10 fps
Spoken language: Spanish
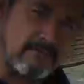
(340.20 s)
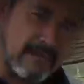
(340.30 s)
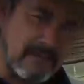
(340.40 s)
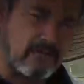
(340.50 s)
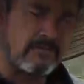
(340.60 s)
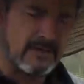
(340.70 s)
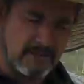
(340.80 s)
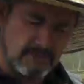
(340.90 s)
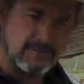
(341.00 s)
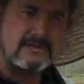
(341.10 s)
hablar
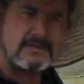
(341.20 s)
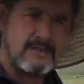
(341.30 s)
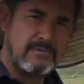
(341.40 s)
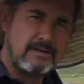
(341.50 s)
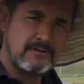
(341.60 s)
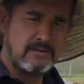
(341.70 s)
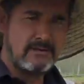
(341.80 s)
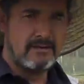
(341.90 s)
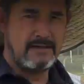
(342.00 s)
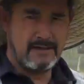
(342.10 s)
ahora de un sistema
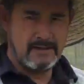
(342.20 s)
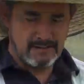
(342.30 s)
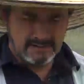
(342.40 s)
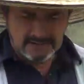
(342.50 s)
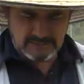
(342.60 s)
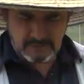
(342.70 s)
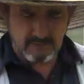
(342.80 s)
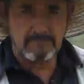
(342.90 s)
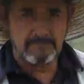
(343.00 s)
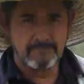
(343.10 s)
eh,
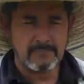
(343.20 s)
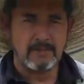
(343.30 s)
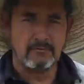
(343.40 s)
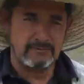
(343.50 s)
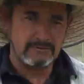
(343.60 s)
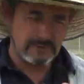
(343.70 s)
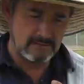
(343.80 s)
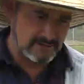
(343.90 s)
intensivo, un,